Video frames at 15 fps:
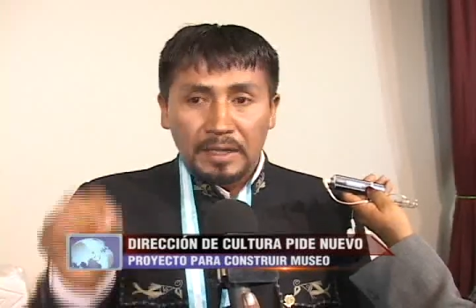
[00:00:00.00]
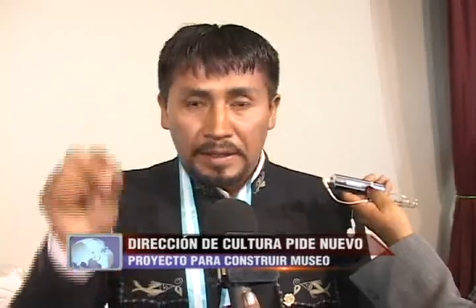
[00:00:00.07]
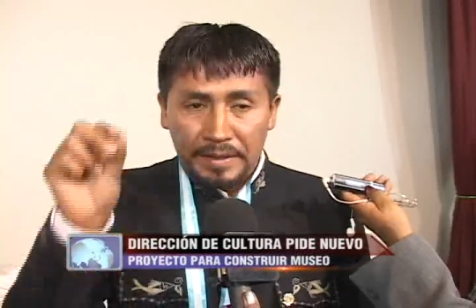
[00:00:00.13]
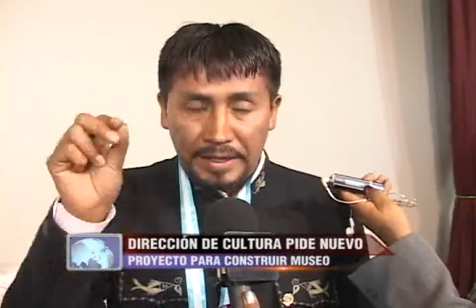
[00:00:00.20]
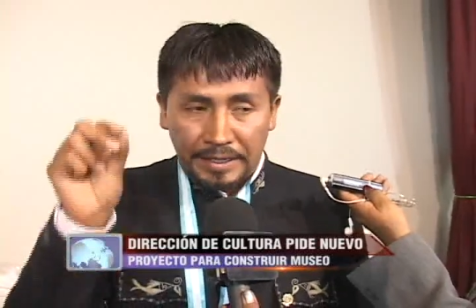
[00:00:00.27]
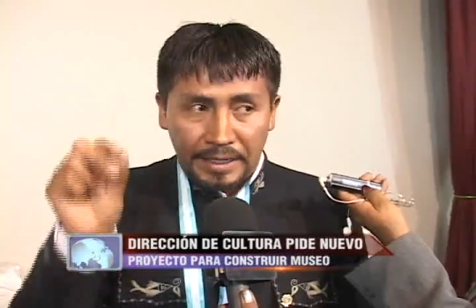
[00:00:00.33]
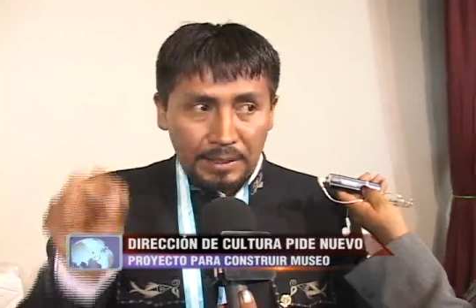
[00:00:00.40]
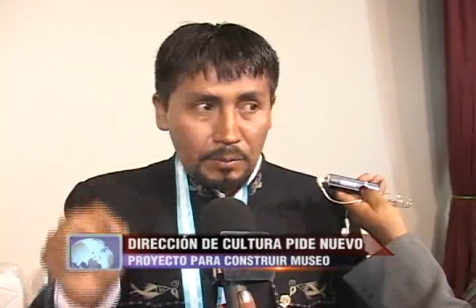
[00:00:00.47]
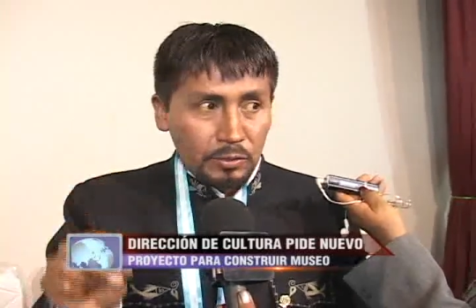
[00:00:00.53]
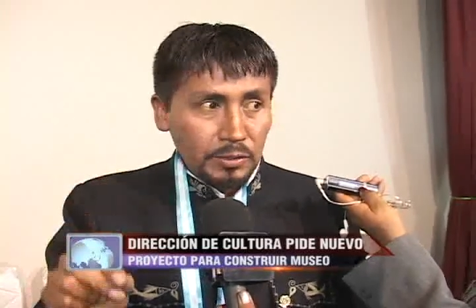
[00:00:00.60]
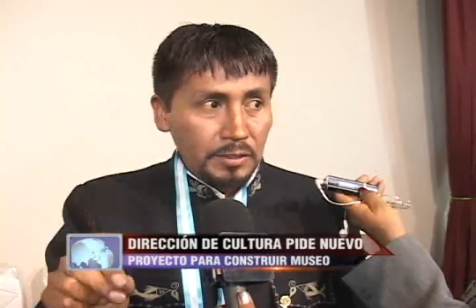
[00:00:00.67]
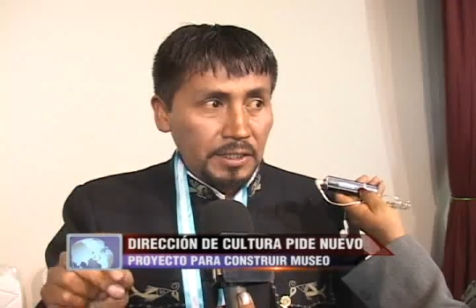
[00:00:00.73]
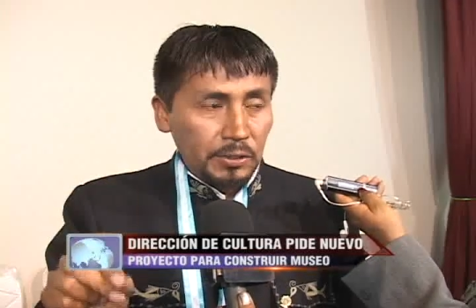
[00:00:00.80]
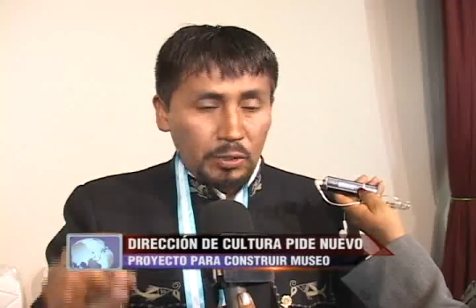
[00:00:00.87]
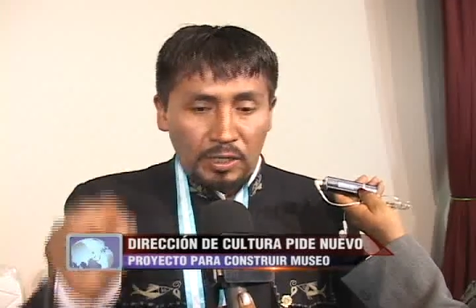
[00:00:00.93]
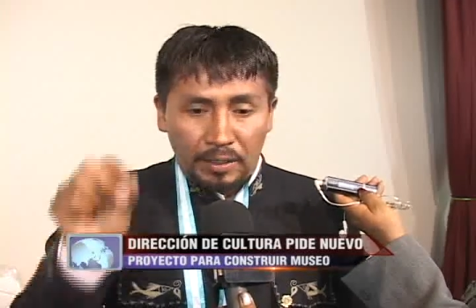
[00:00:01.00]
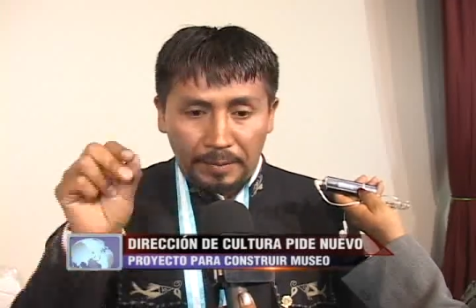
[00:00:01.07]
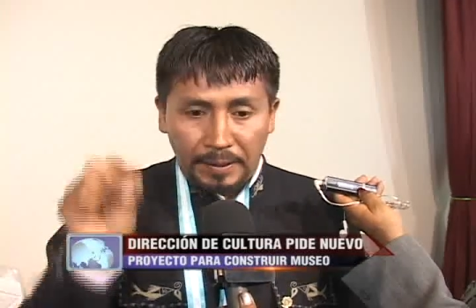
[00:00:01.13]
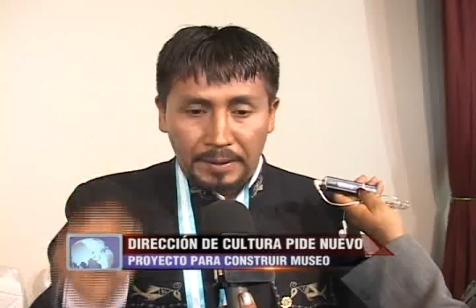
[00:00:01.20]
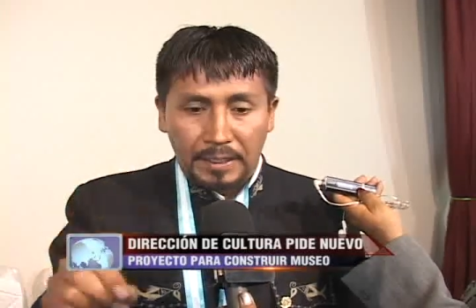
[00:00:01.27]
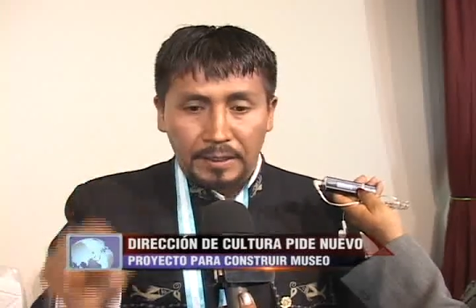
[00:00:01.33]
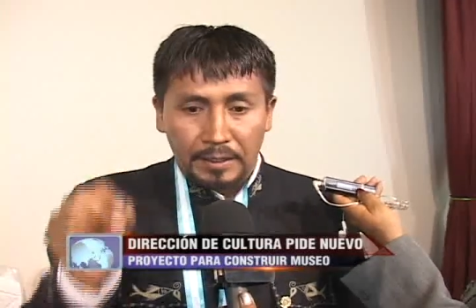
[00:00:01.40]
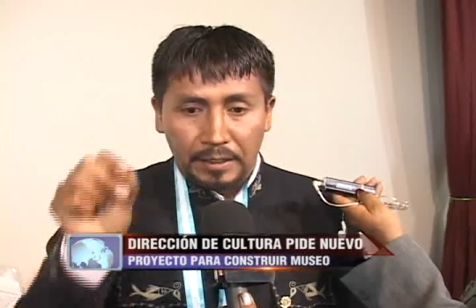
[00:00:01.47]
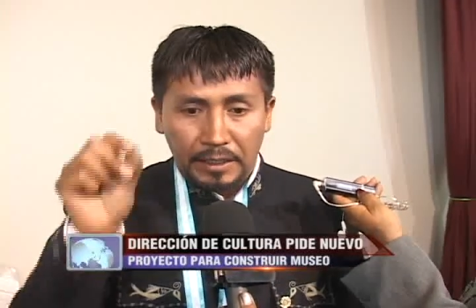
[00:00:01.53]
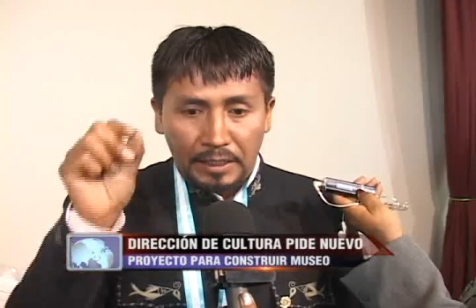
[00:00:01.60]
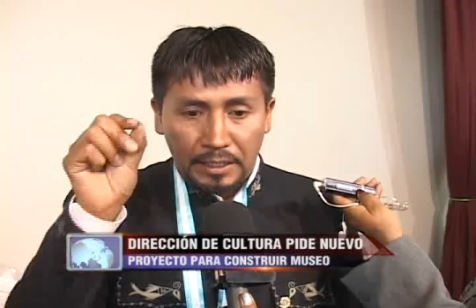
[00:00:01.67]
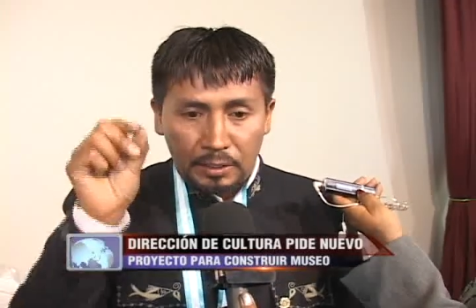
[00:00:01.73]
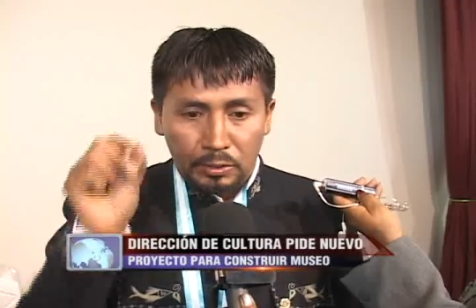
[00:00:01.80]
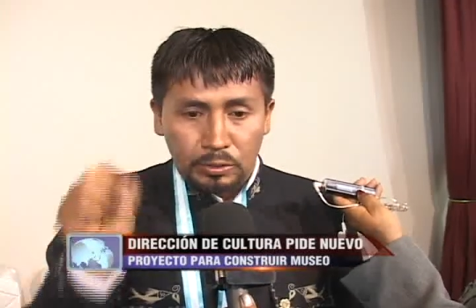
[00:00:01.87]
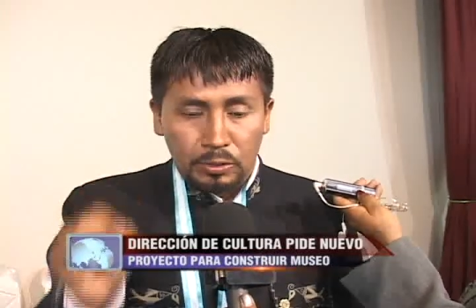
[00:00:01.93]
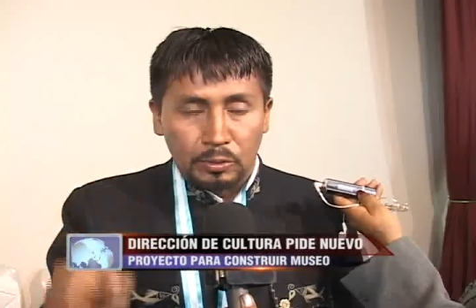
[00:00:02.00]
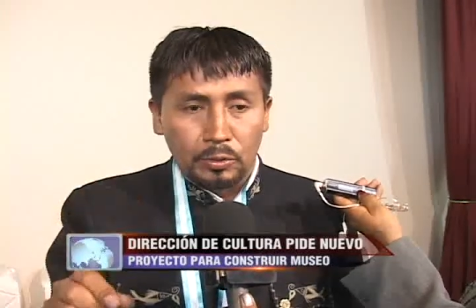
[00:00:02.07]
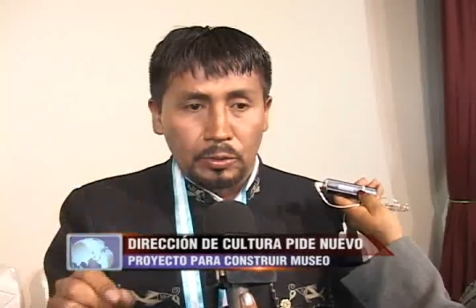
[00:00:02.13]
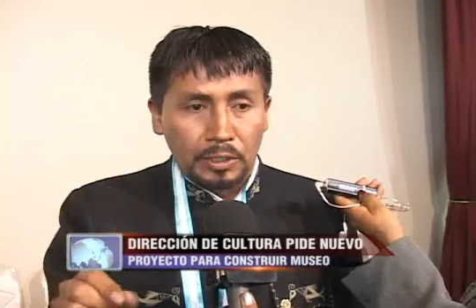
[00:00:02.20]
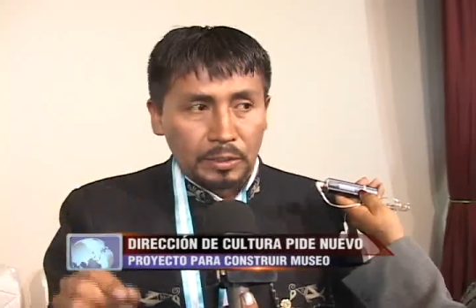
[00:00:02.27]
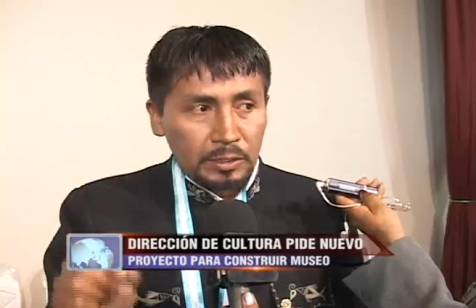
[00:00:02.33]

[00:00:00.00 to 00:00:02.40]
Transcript: de que hemos dicho la verdad en, nuestro,